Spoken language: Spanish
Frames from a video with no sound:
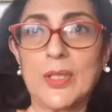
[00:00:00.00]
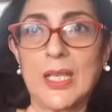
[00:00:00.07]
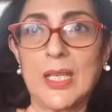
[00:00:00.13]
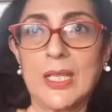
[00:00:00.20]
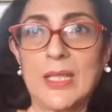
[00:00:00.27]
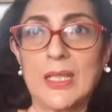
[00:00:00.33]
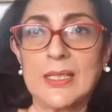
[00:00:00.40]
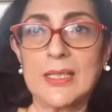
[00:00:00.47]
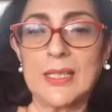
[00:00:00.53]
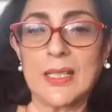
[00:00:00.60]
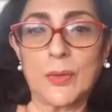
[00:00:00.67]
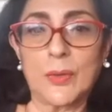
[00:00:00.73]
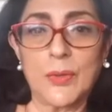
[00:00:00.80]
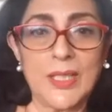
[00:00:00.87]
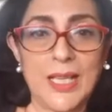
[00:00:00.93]
que
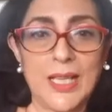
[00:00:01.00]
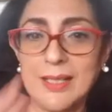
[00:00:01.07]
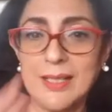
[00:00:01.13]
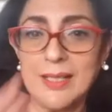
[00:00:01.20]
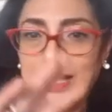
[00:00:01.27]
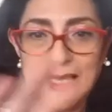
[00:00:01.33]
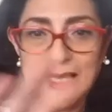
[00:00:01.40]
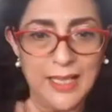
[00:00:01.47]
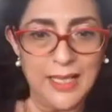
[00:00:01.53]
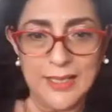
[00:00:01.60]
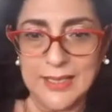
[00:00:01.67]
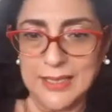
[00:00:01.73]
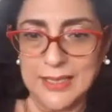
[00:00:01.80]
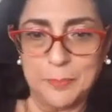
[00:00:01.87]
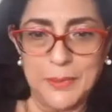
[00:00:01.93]
desarrollar, sea la
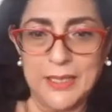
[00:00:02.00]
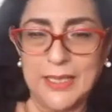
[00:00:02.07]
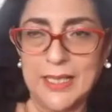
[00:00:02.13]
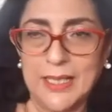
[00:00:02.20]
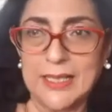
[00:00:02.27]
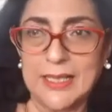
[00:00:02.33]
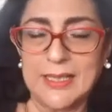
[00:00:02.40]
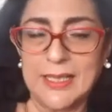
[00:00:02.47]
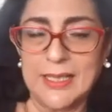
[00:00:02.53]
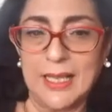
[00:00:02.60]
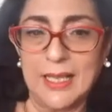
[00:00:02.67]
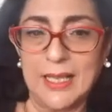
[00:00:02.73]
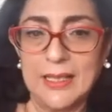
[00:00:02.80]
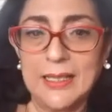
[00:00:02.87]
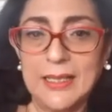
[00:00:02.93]
disciplina que
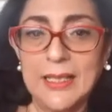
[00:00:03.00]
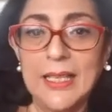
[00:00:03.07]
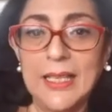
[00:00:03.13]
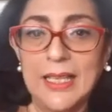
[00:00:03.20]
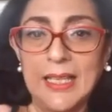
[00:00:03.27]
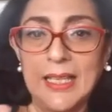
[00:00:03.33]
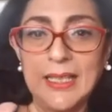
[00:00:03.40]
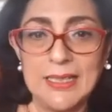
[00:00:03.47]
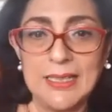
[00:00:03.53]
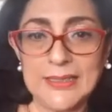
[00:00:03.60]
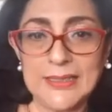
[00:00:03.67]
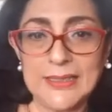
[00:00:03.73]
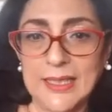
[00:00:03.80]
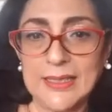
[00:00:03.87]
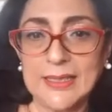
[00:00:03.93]
sea, en
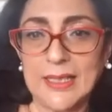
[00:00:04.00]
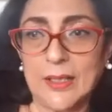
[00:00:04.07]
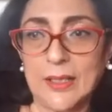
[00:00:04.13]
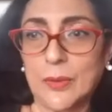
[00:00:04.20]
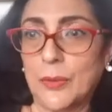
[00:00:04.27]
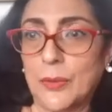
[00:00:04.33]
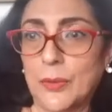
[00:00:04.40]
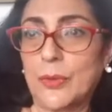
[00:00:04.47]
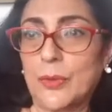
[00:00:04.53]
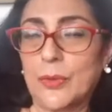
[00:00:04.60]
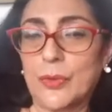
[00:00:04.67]
este desarrollo nos